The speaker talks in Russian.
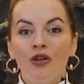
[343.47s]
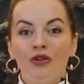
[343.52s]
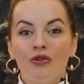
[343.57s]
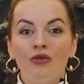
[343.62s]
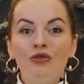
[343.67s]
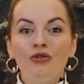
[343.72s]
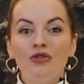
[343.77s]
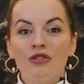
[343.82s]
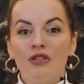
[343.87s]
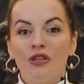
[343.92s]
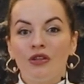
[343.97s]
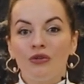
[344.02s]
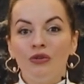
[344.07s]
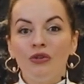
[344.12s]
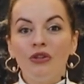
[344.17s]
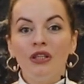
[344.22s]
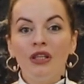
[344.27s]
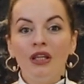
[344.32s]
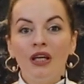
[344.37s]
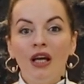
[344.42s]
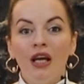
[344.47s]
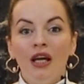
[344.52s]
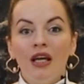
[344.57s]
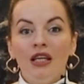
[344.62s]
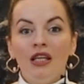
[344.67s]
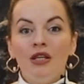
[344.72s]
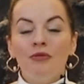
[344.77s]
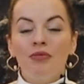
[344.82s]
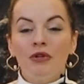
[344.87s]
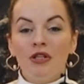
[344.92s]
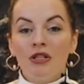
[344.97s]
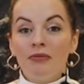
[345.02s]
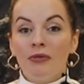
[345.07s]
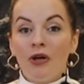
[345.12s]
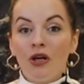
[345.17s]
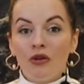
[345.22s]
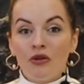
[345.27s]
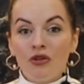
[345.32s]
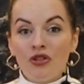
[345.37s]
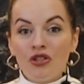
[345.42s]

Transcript: толстые ноги и принимаю